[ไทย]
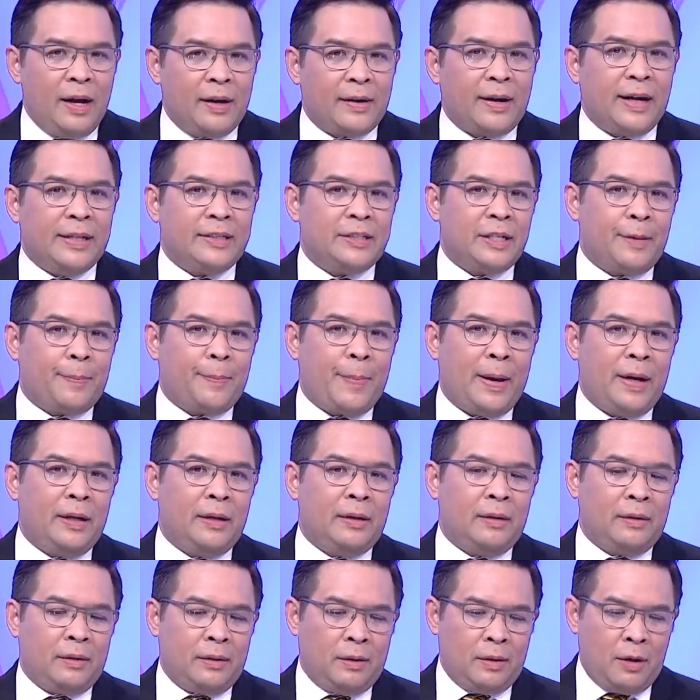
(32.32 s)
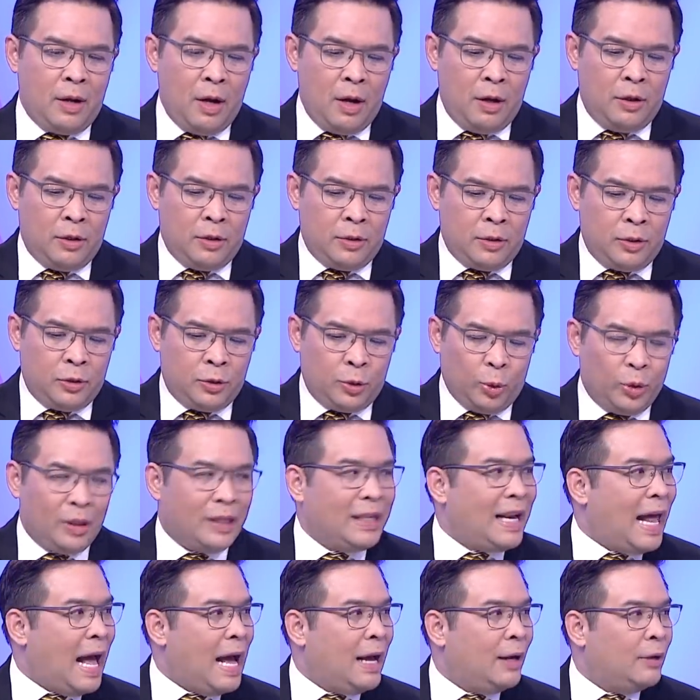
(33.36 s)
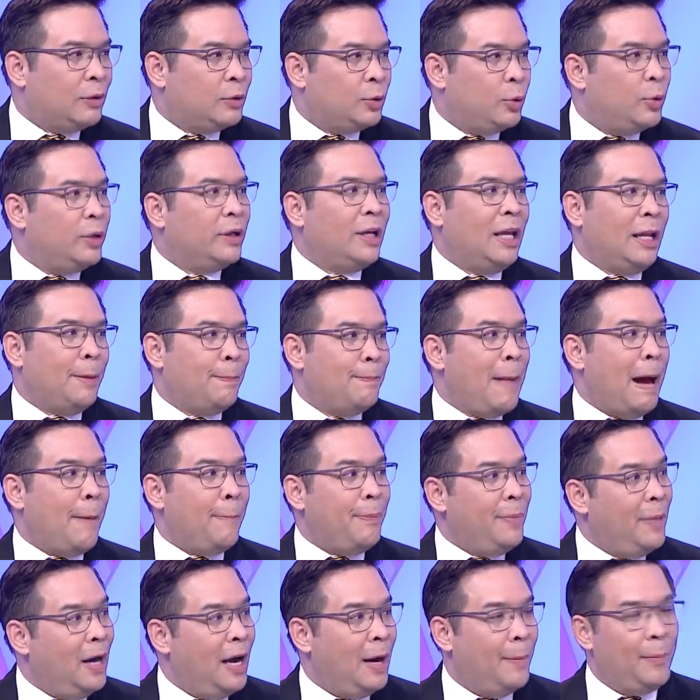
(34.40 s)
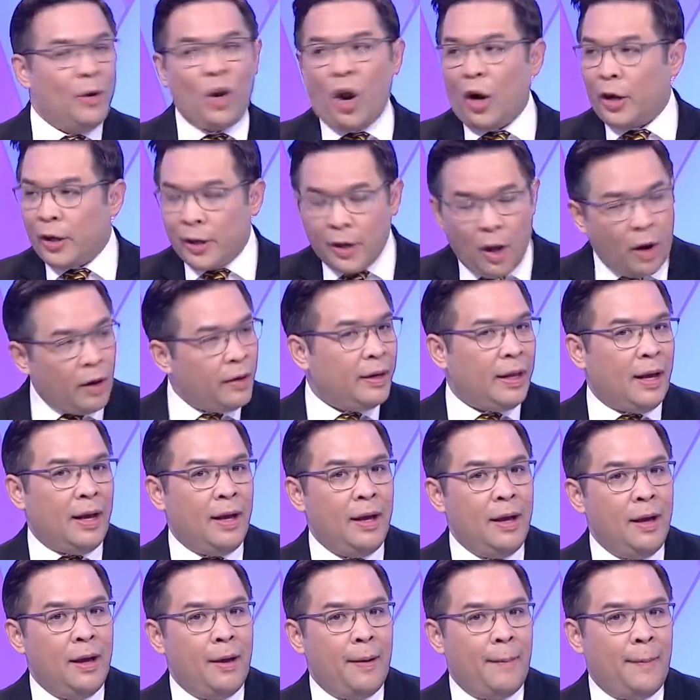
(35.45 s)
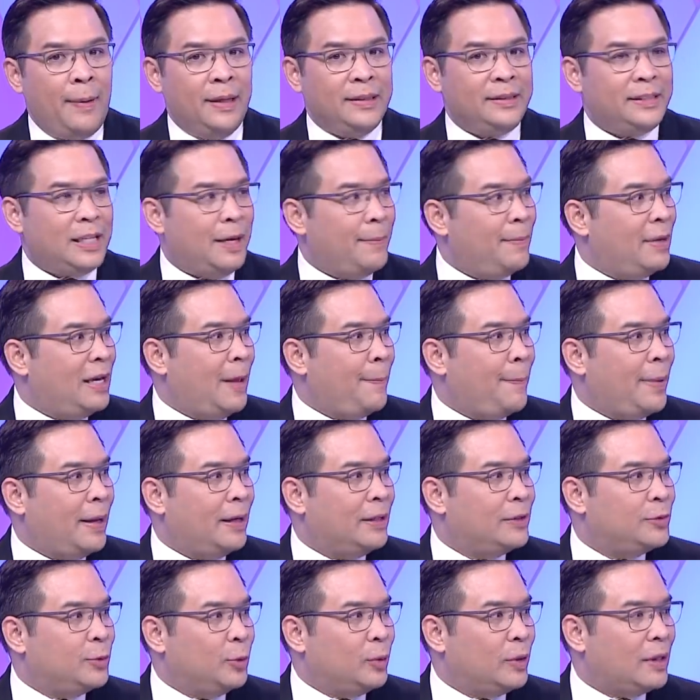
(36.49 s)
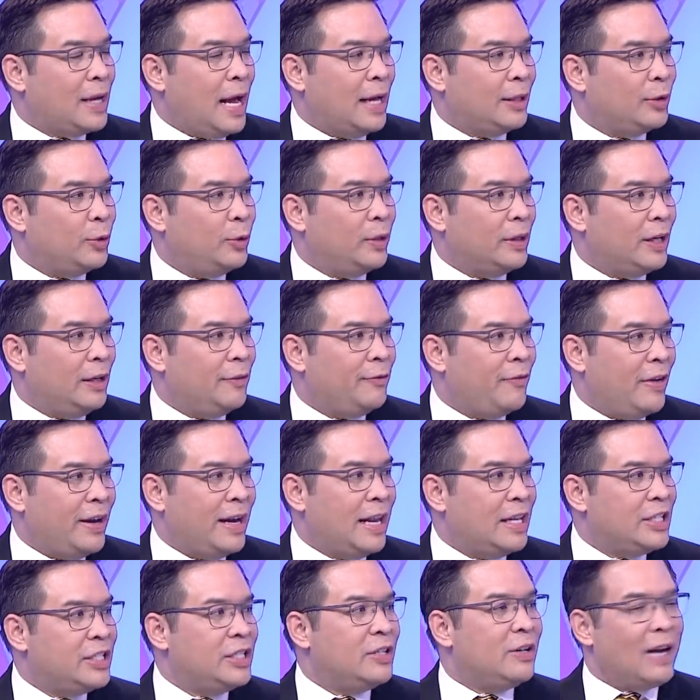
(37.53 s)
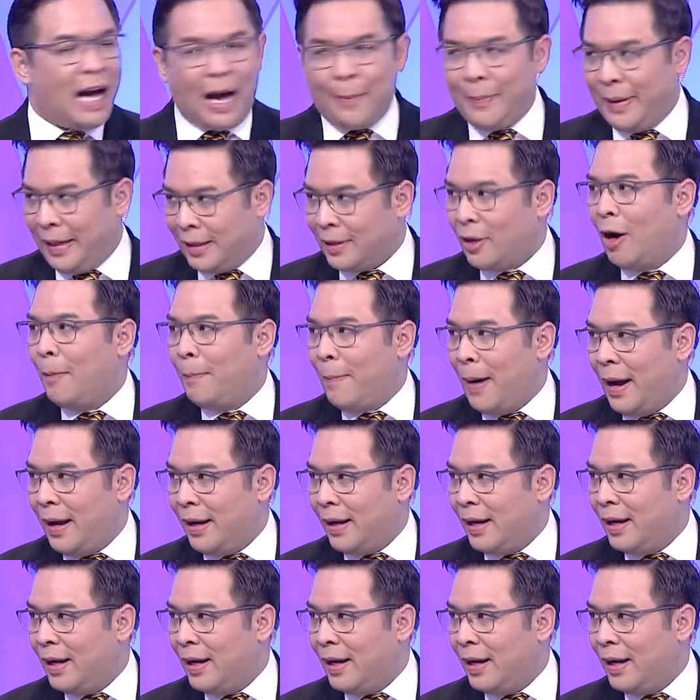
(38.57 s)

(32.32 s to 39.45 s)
อังกฤษจะเป็นศูนย์กลางธุรกิจแบบเดิมลอนดอนเนี่ยมันจะไม่ได้เป็นศูนย์กลางธุรกิจ financial hub อีกต่อไปตลก